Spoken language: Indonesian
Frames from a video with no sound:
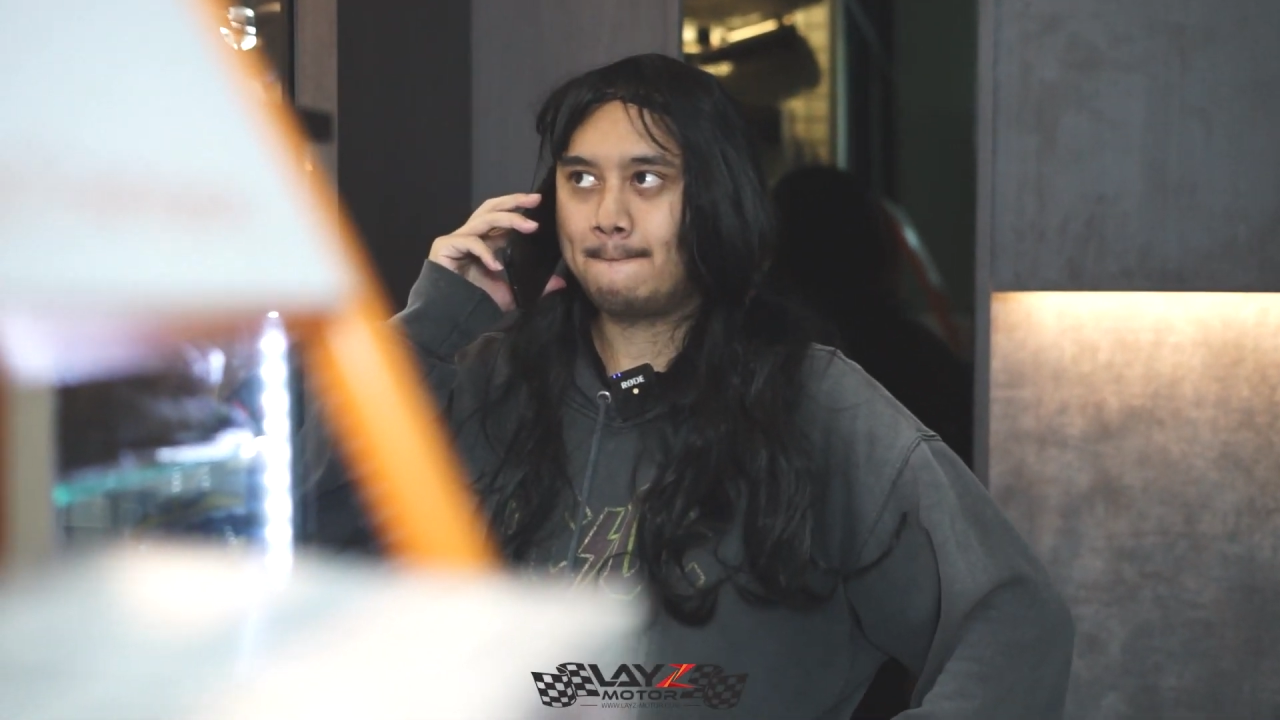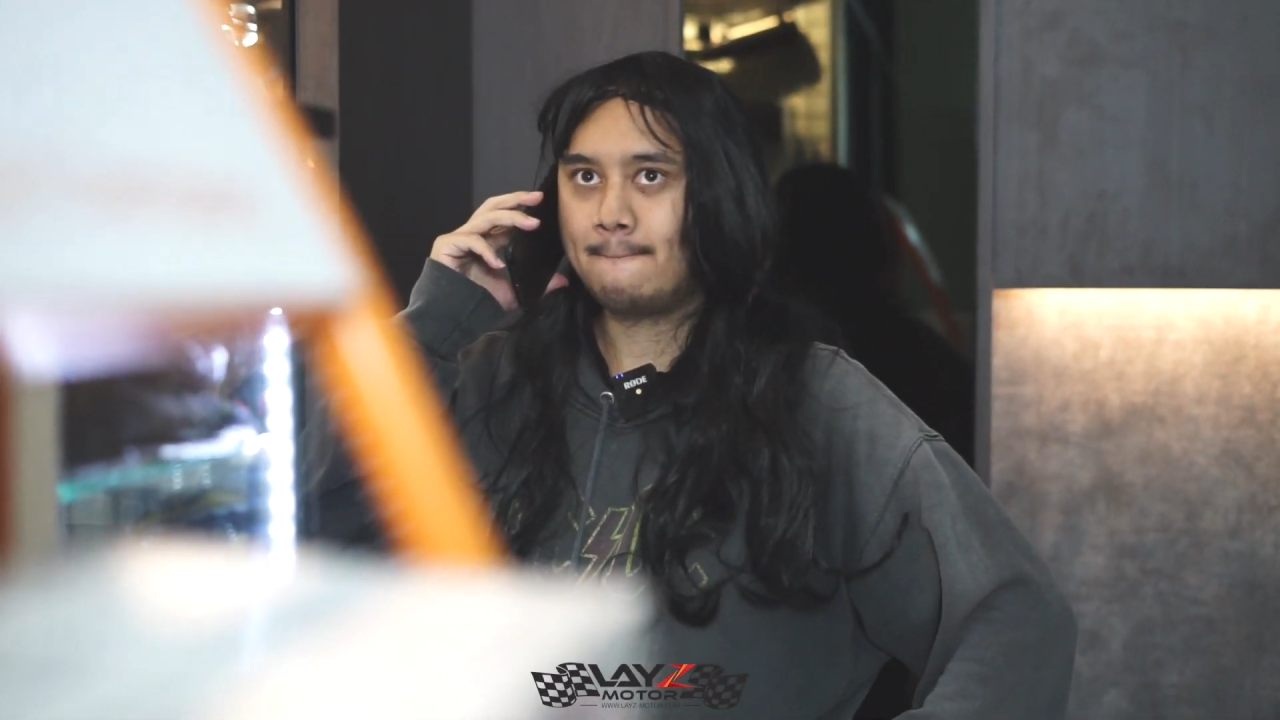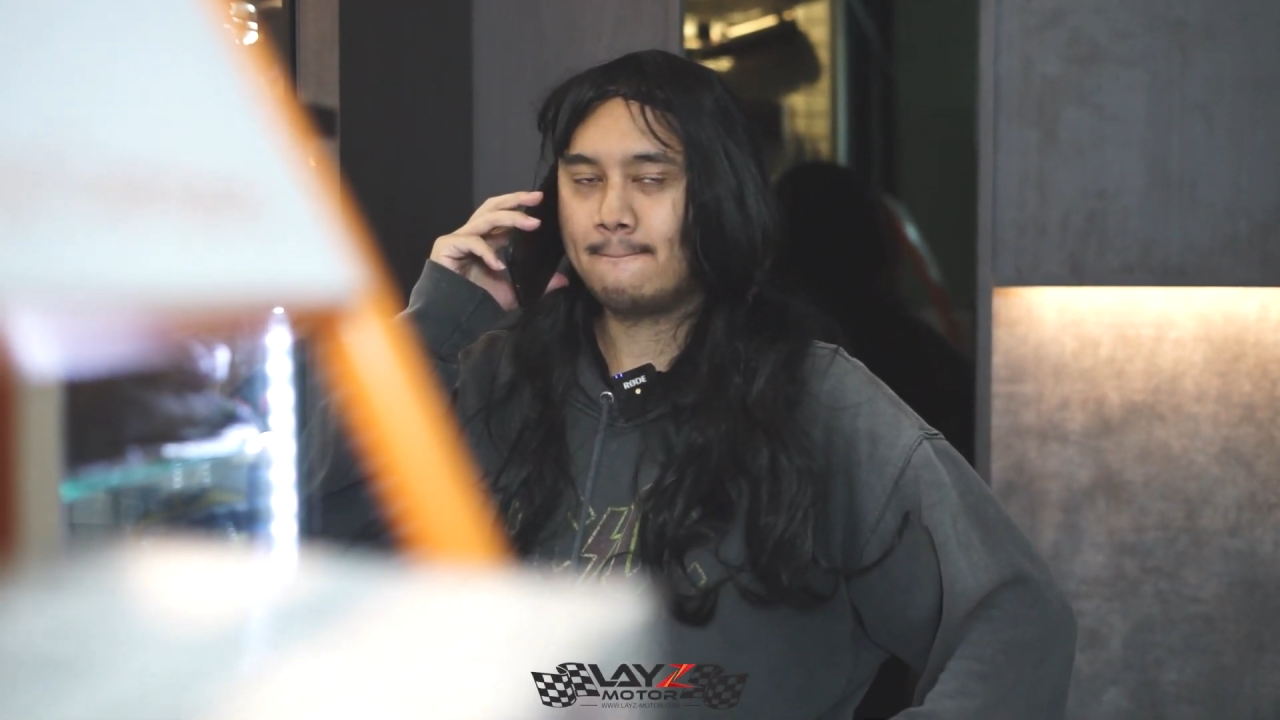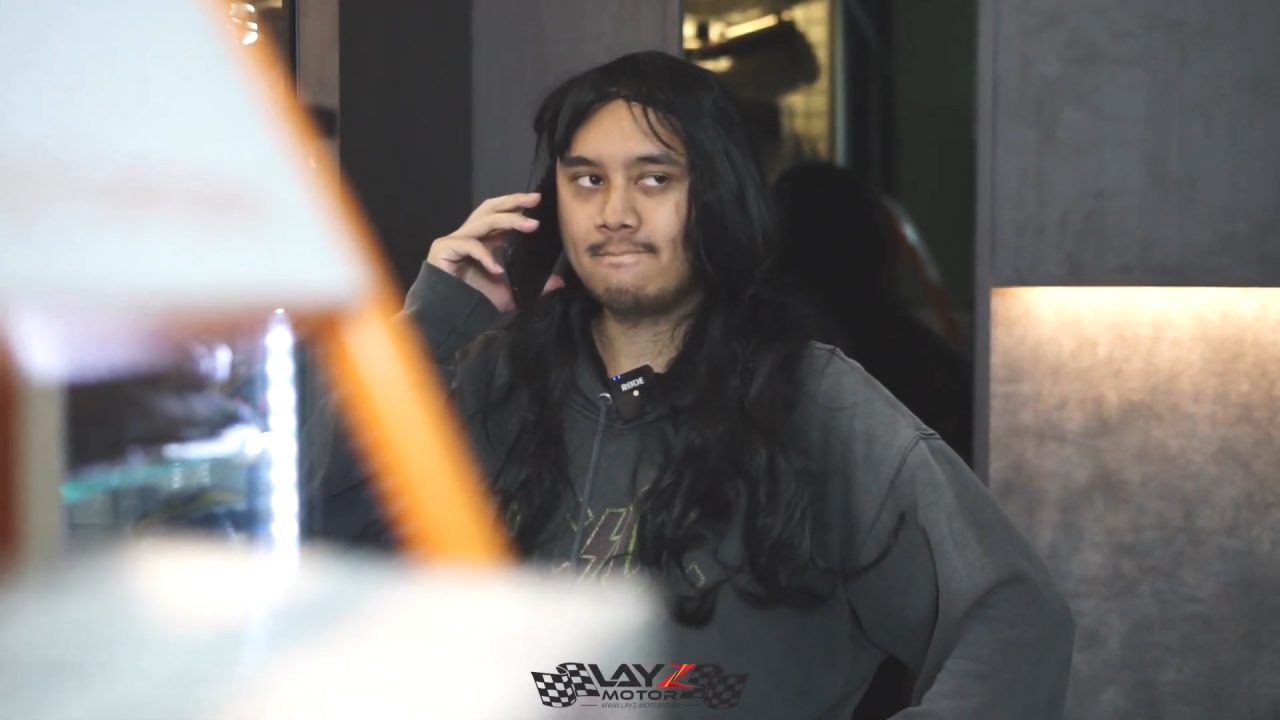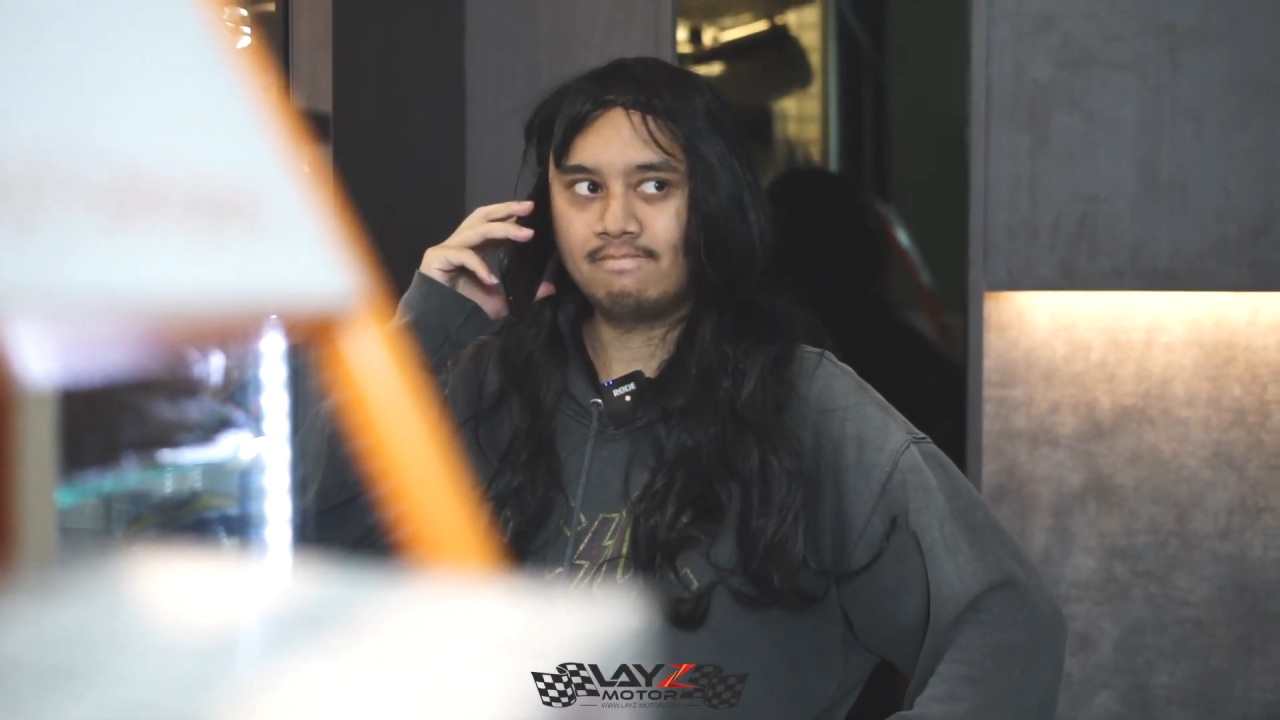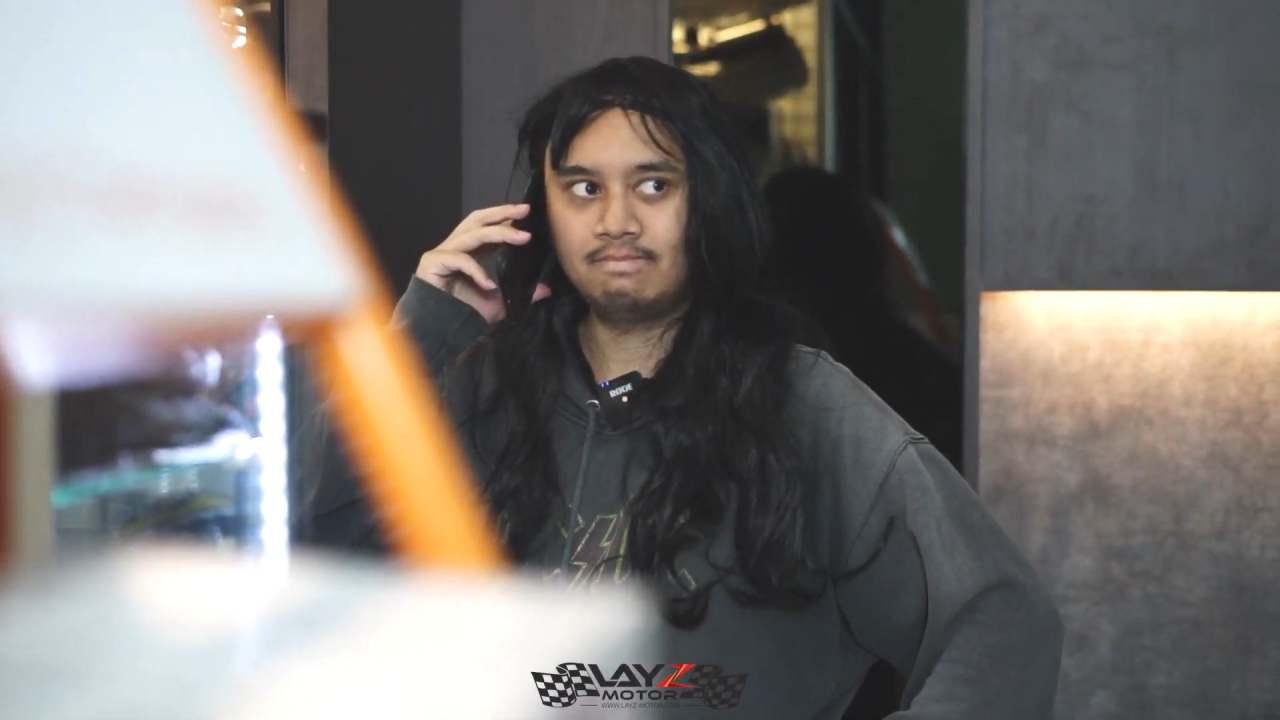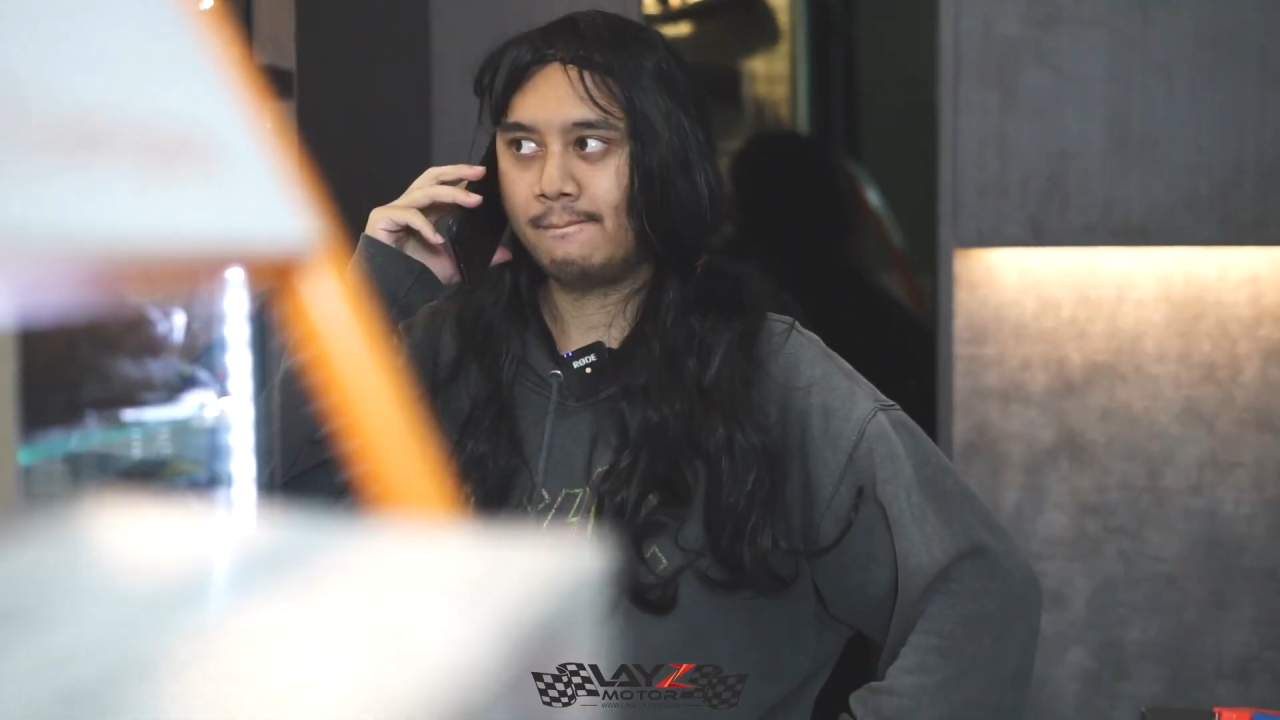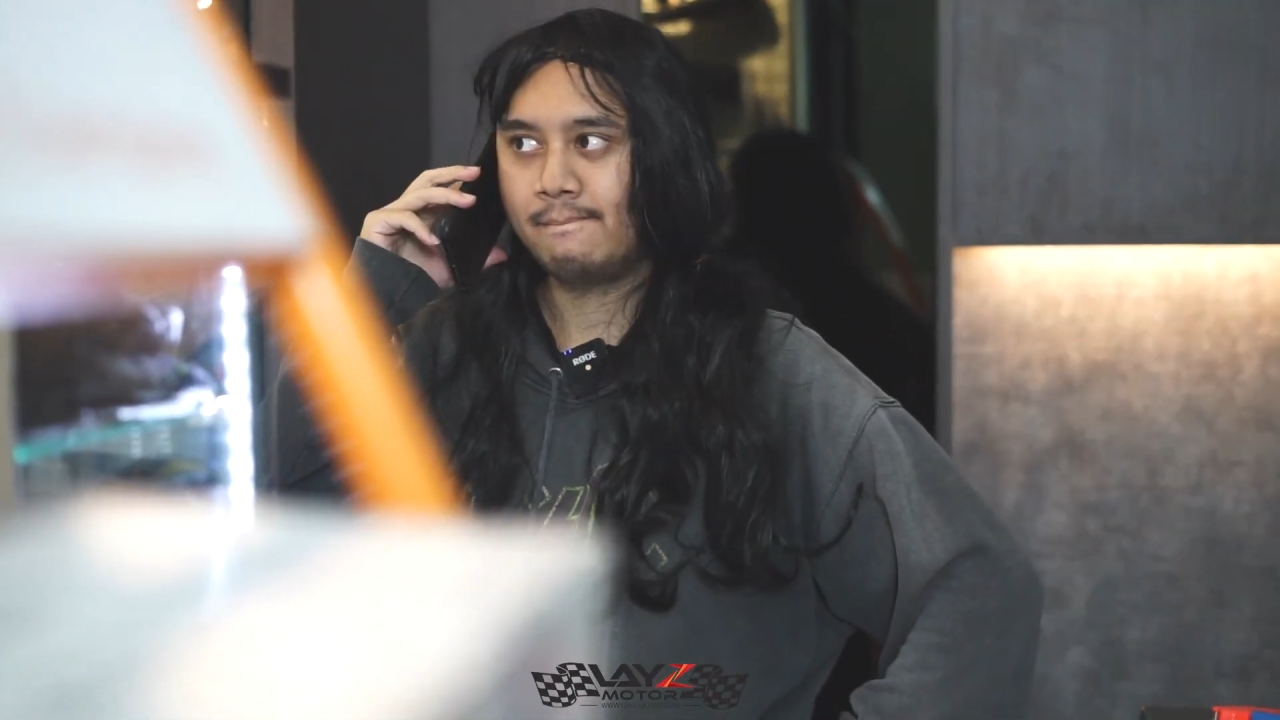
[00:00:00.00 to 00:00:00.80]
Cih, mahal